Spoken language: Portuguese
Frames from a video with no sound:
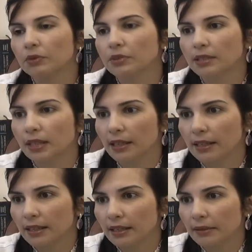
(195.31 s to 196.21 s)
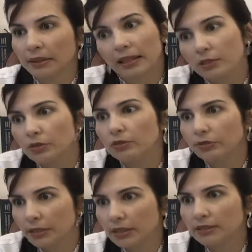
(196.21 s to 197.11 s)
usar aquelas
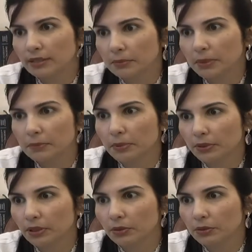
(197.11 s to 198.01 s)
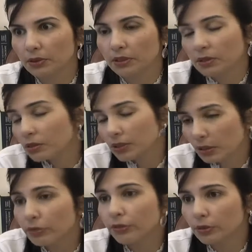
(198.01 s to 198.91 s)
luvinhas também protetoras e usar
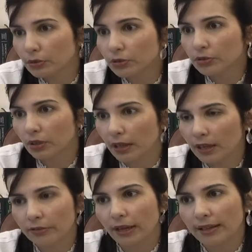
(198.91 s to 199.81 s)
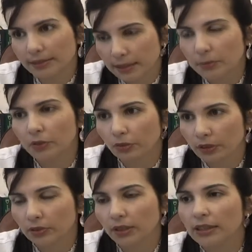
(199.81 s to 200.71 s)
um filtro solar acima de fator